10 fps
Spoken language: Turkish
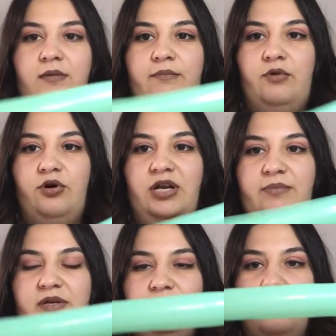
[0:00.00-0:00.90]
Böyle
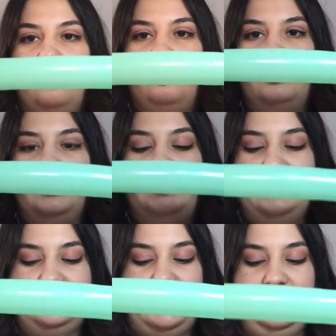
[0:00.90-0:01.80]
bir boy
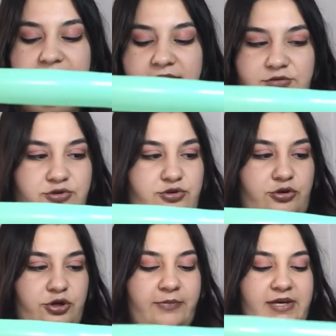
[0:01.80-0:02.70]
yeterli diye
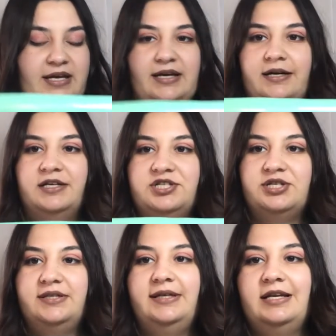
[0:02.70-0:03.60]
düşünüyorum.
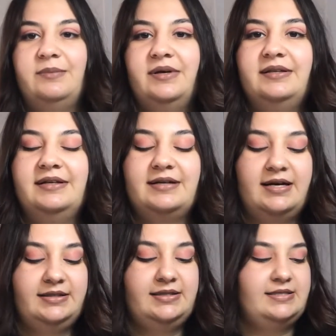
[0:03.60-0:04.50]
Karışık değil ama
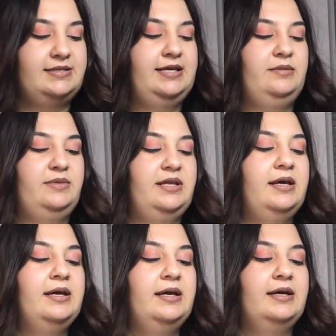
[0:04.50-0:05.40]
dikkatli izleyin. Bir de
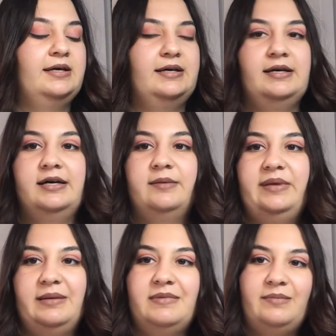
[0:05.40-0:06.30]
e,
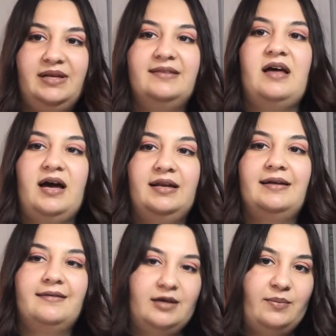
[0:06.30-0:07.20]
benimle birlikte aynı
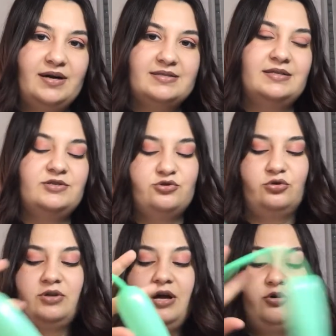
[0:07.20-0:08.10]
anda yaparsanız
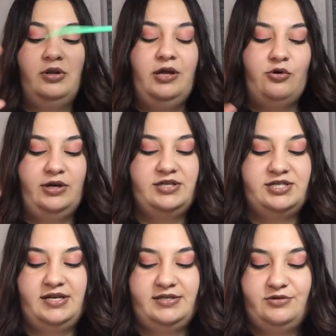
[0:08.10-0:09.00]
çok daha kolay
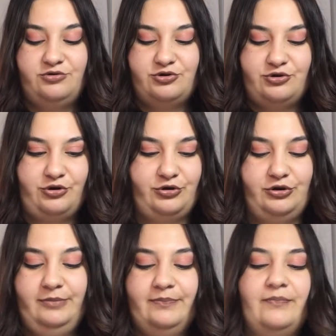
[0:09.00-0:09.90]
öğreneceğinizi
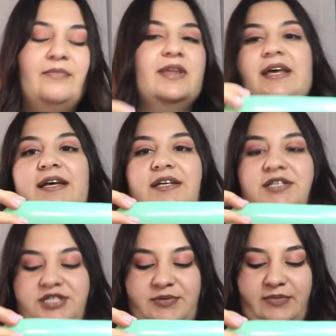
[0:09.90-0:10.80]
düşünüyorum.
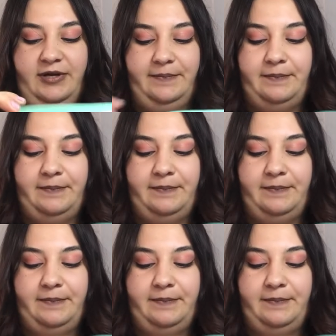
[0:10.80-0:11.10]
Şimdi